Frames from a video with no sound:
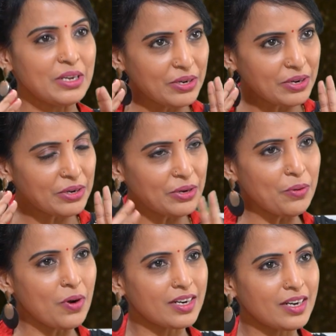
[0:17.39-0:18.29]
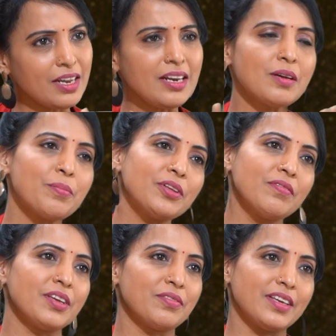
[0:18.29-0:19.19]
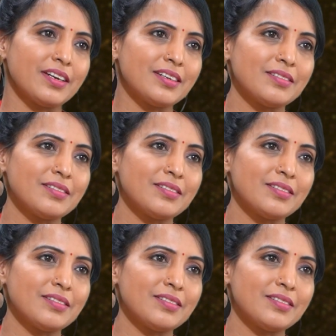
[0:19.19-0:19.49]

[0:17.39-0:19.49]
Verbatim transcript: ఈ రెండు ఒకటేనా లేకపోతే వేరు వేరా